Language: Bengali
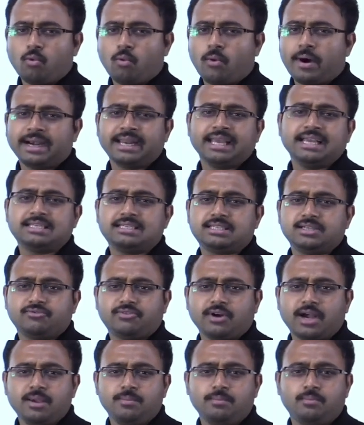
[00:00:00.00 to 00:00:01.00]
ওয়ান
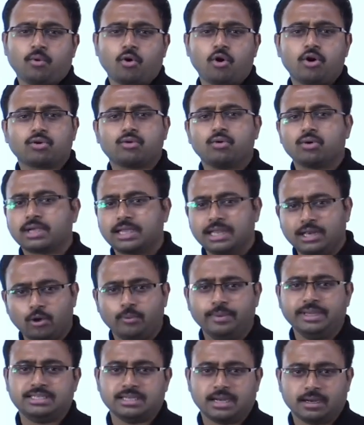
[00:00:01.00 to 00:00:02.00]
ফাইভ বর্গ
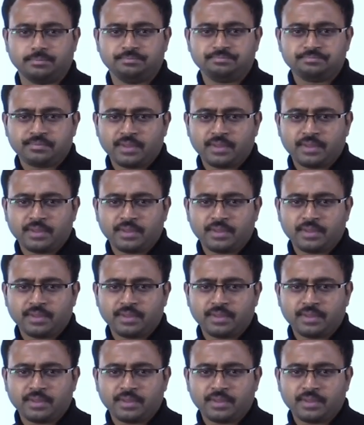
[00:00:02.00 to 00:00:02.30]
কিলোমিটার